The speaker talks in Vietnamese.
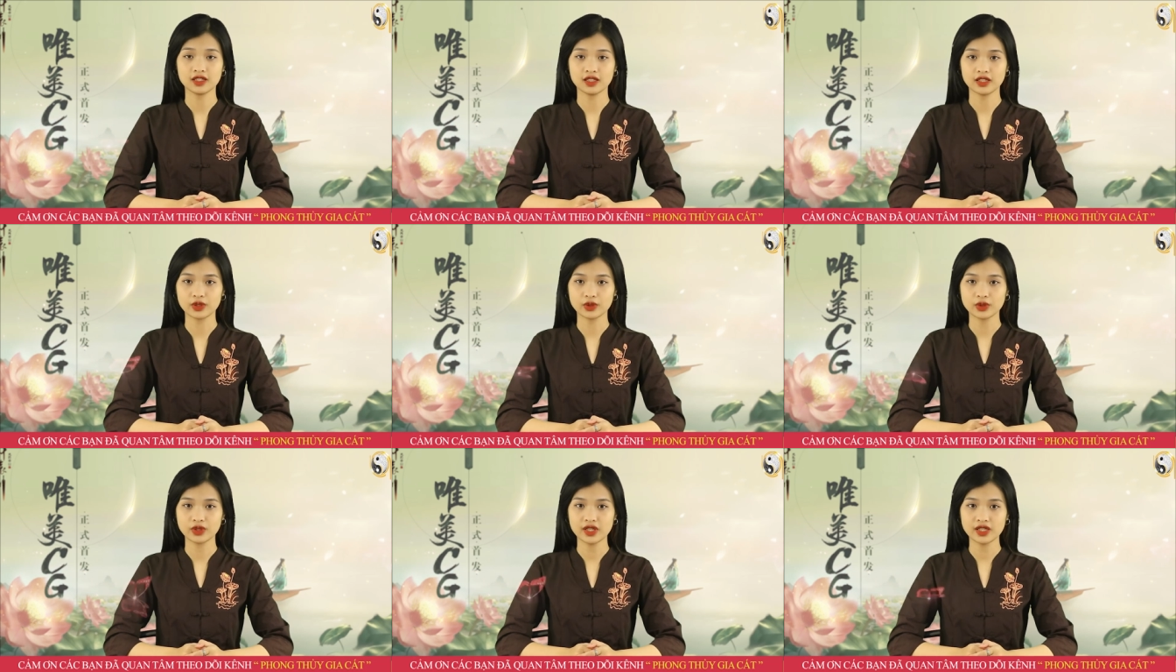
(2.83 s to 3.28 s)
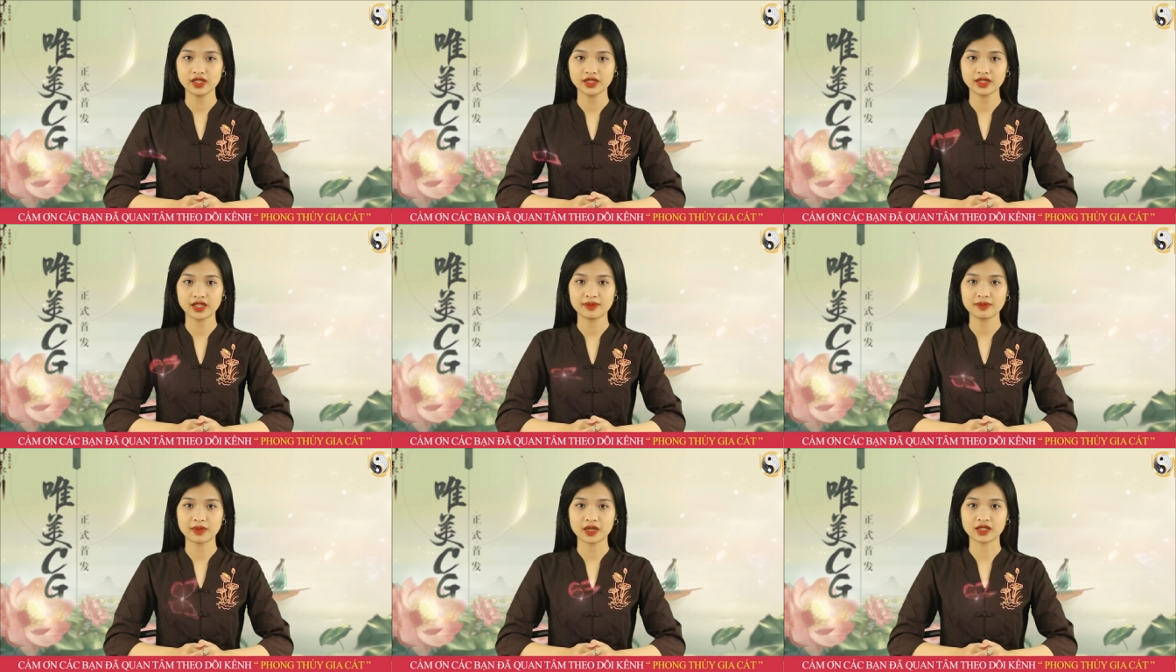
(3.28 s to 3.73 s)
Lời đầu tiên
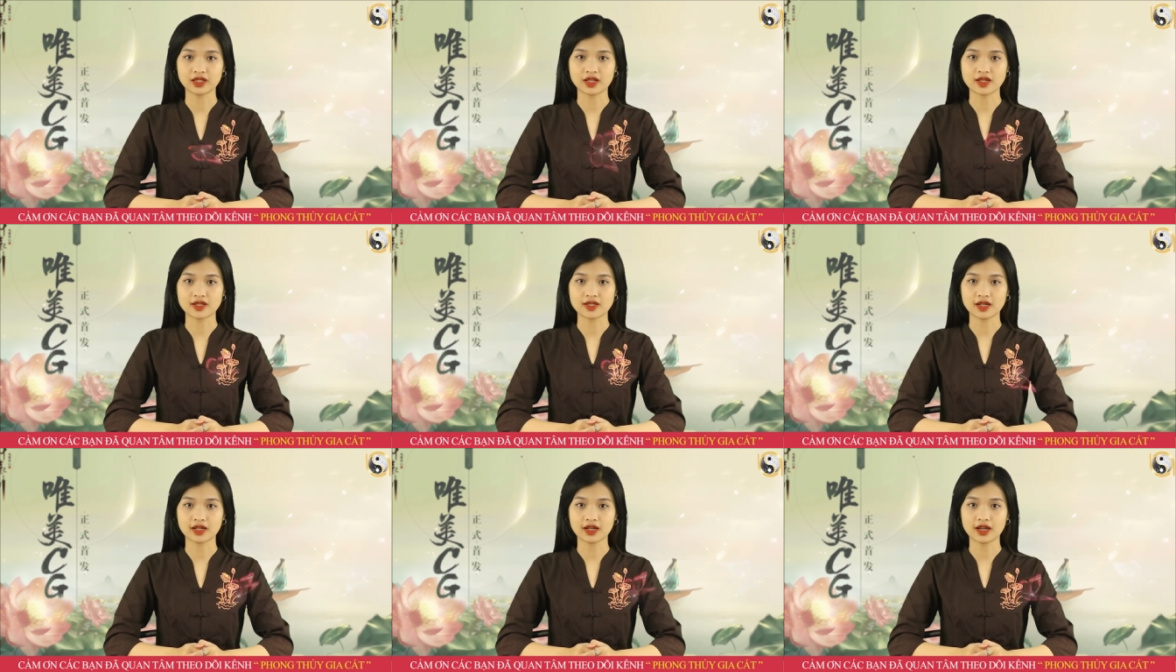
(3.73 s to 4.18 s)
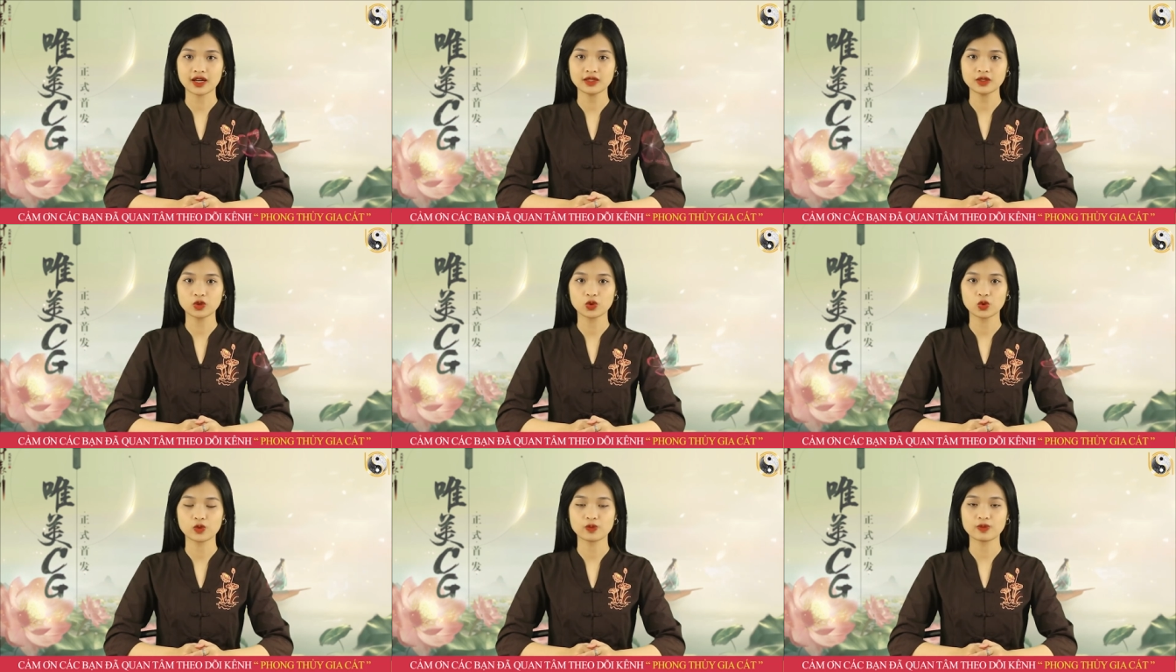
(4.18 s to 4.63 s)
thay mặt thầy Gia Cát
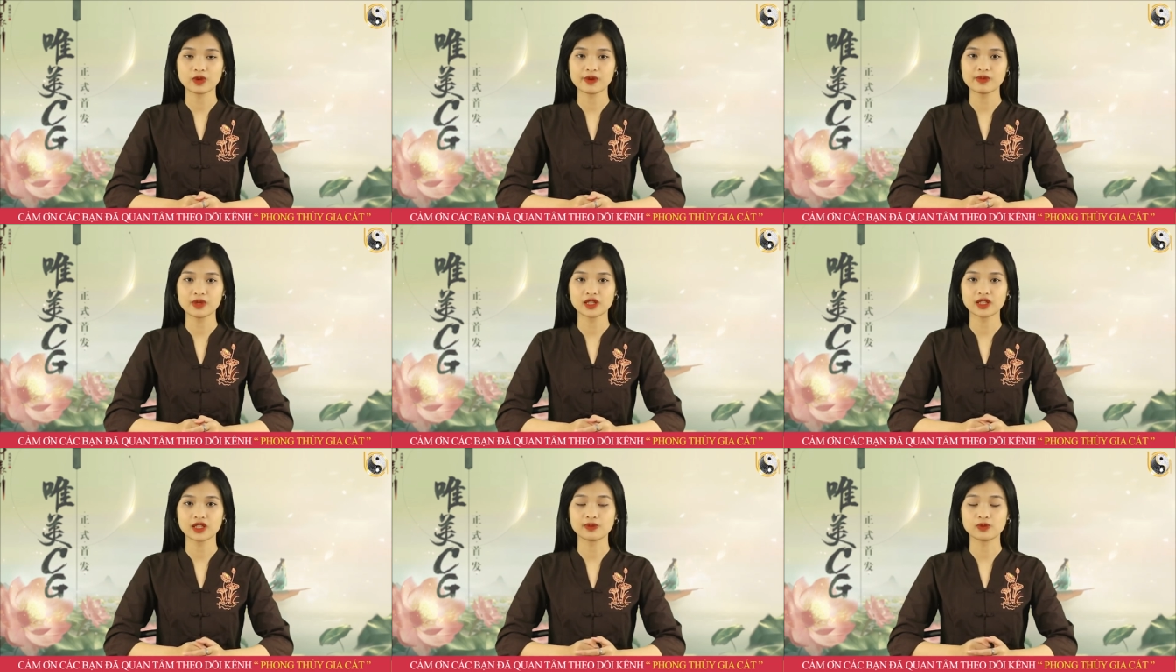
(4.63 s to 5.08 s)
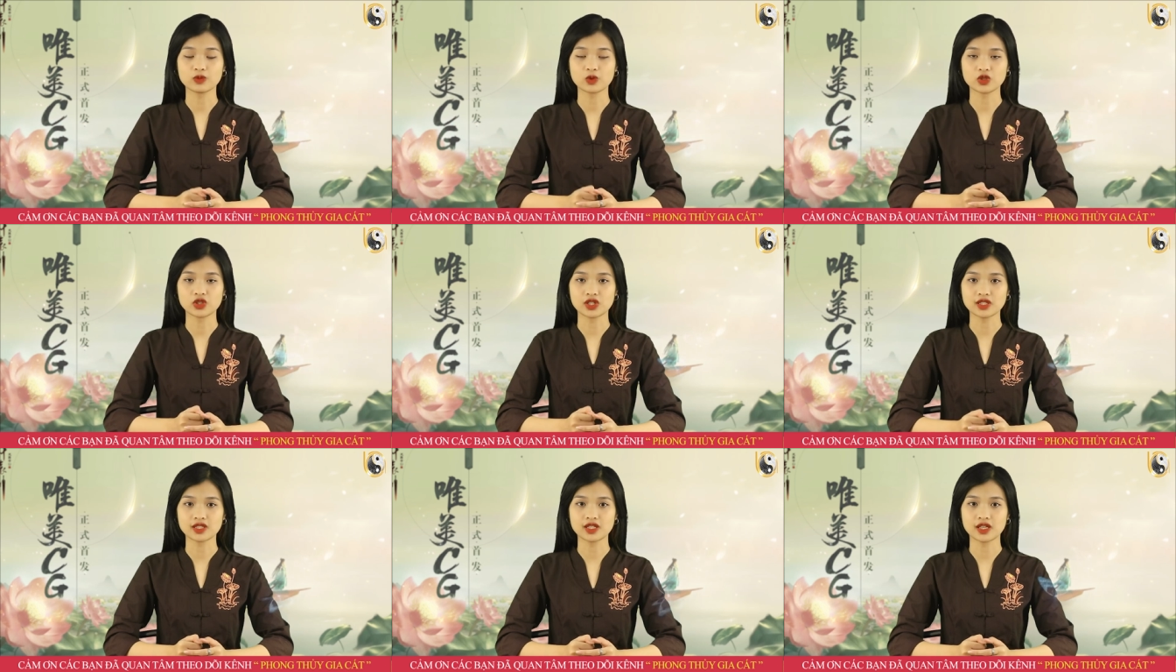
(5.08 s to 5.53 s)
cùng ban biên tập của
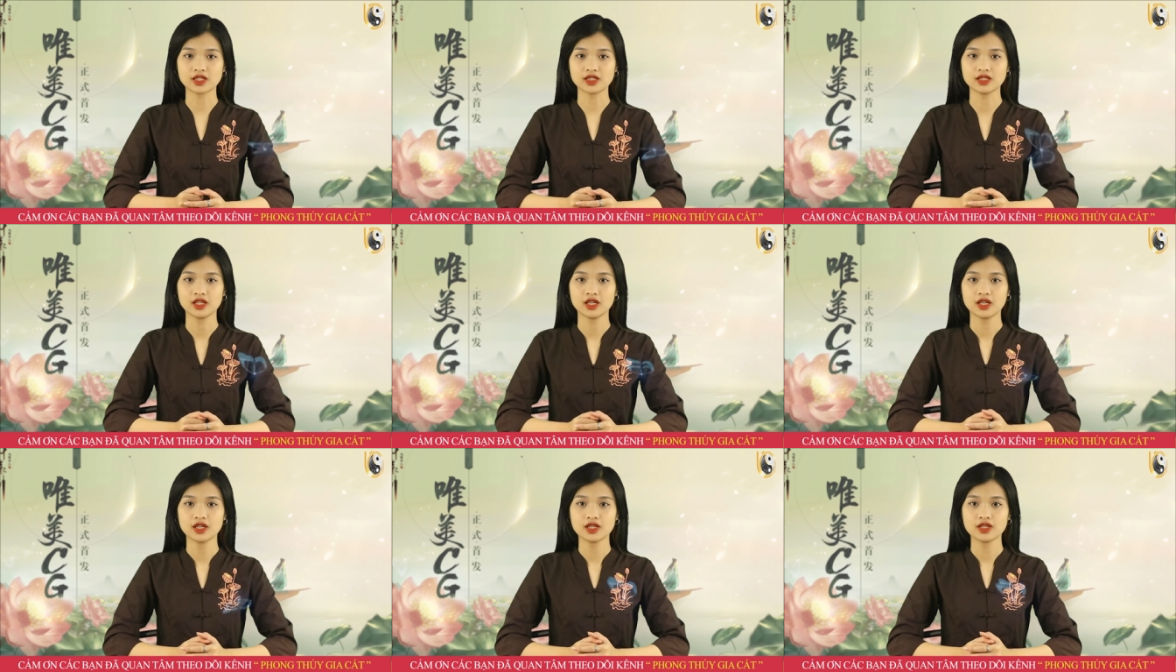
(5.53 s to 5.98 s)
chương trình,